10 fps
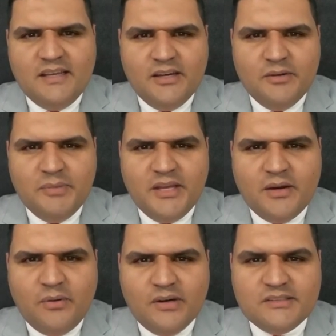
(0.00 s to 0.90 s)
Eu me
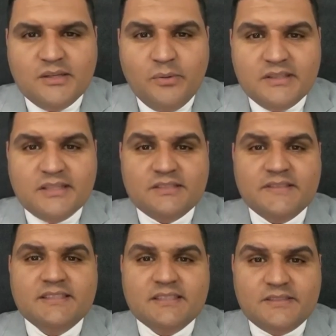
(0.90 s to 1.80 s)
recordo de quantas
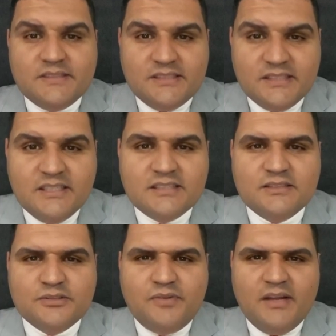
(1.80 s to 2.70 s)
vezes as vigílias
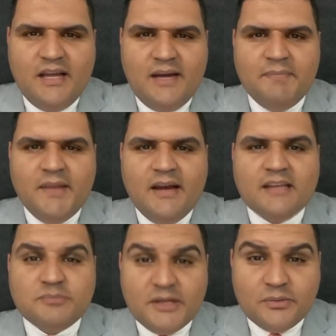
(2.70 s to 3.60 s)
Deus falar,
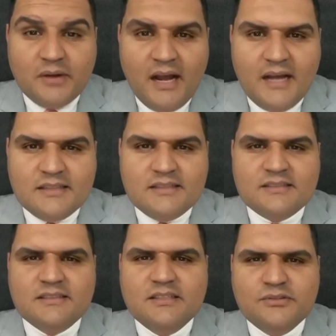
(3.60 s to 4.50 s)
as
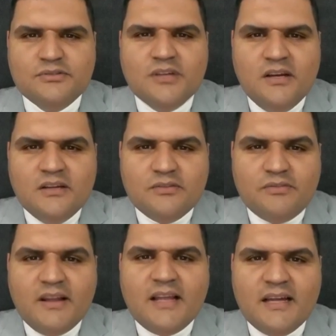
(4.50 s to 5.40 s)
madrugadas Deus
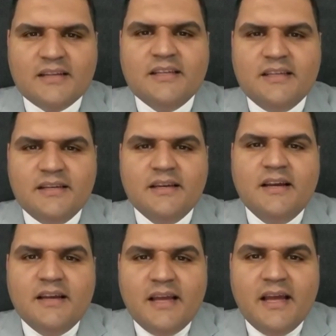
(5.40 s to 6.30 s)
falar que
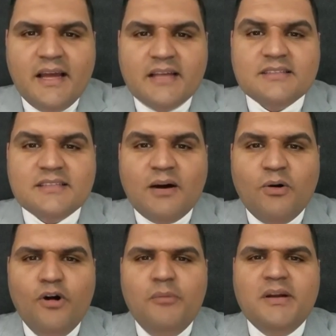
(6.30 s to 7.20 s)
é, esta
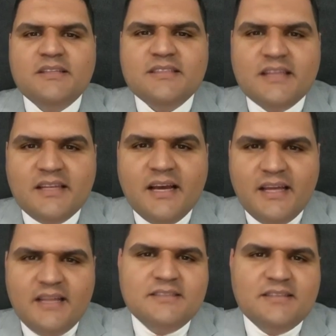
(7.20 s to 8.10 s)
obra seria
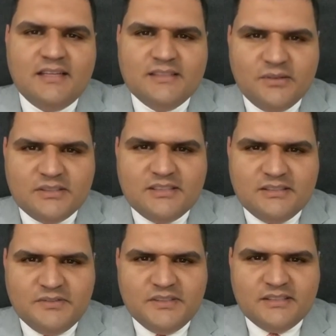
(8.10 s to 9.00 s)
realizada em
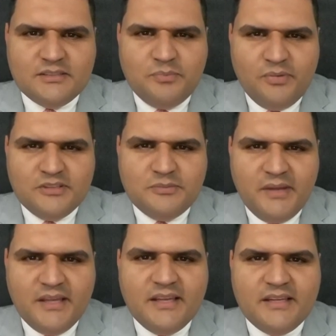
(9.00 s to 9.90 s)
nossas vidas. Pois
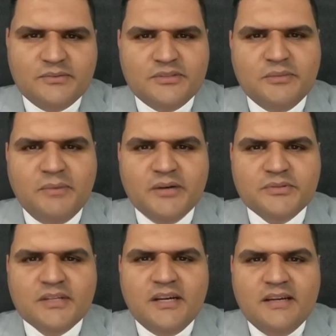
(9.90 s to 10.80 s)
bem, queridos
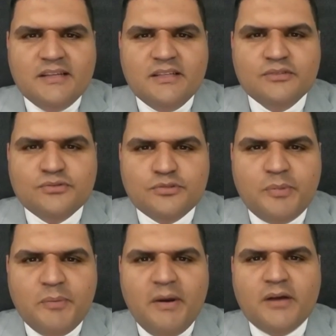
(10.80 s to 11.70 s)
irmãos, Deus nos
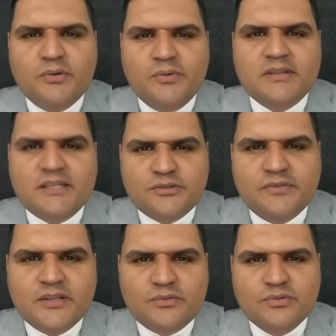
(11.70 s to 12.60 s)
preparou na
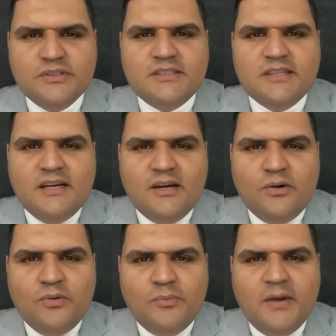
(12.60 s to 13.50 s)
juventude
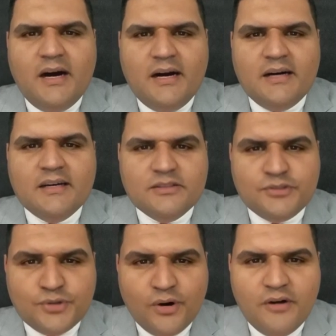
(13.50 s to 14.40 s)
uma
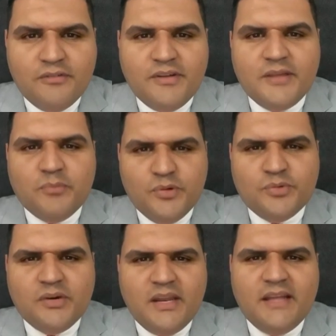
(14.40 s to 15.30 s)
jovem
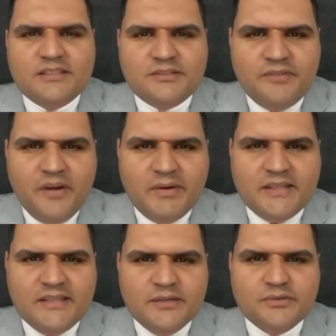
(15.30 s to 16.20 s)
muito crente, fiel a
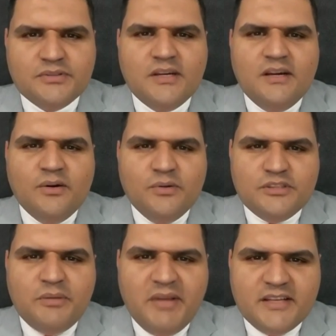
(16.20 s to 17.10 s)
Deus,
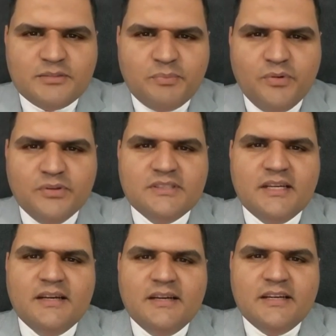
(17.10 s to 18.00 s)
hoje minha
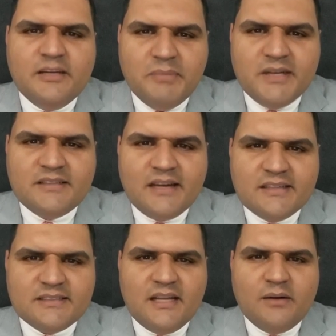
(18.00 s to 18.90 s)
esposa, irmã
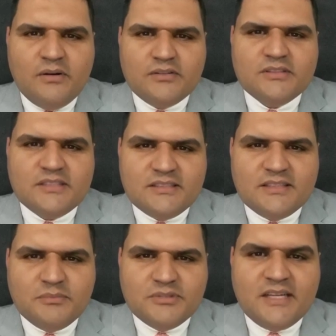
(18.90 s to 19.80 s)
Tarsila, a qual nós já
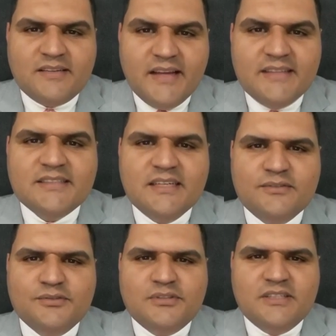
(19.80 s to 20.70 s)
estamos há 10
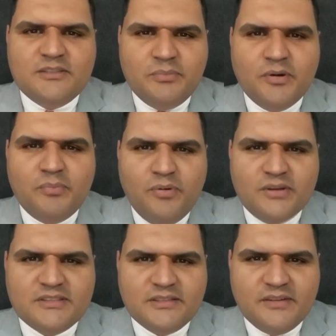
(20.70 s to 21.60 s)
anos nesse
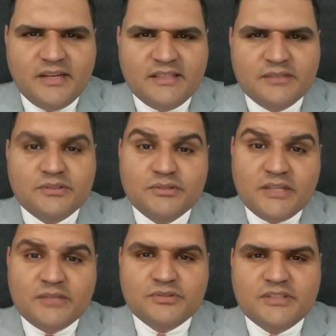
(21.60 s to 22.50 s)
propósito de servir a Deus. Deus
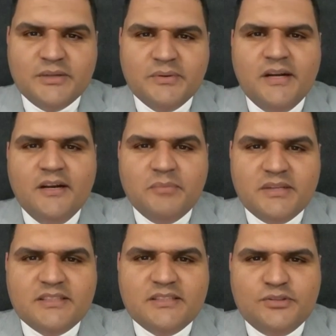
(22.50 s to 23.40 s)
já nos deu,
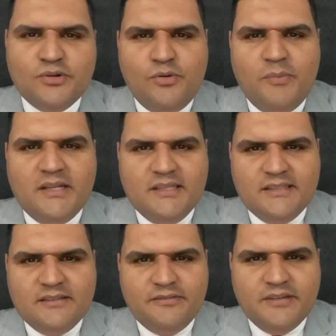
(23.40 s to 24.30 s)
presenteou com uma
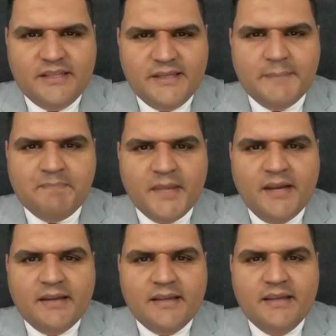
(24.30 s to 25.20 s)
linda filhinha
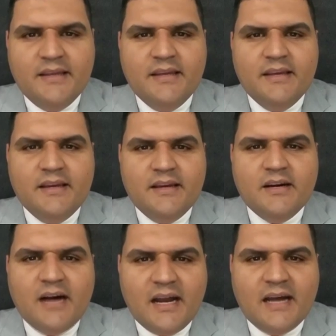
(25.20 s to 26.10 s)

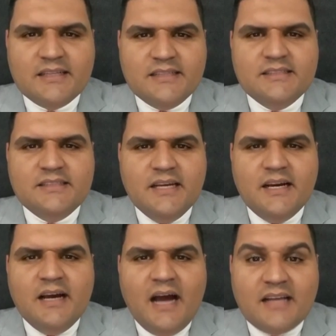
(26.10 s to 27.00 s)
e a cada
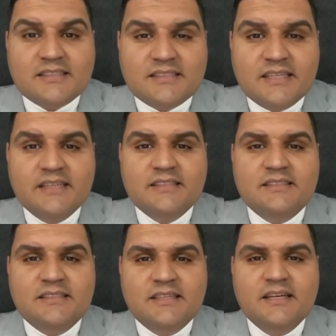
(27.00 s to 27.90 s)
dia a
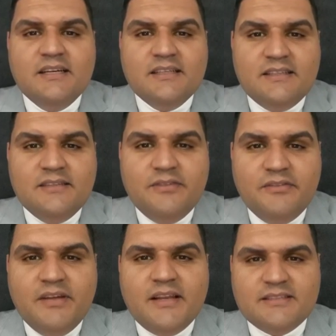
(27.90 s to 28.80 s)
sede de
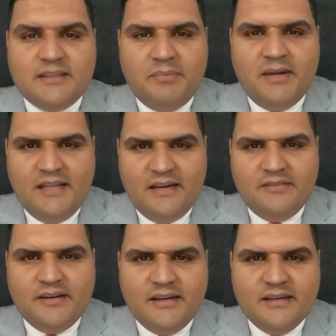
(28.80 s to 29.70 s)
viver esta
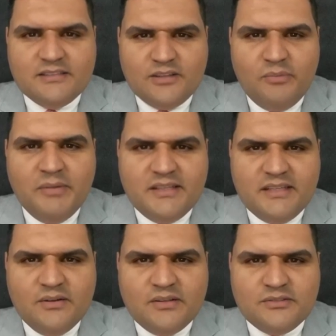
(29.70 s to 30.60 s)
palavra só
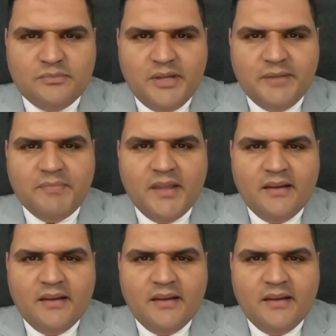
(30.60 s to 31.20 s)
aumenta em nosso meio.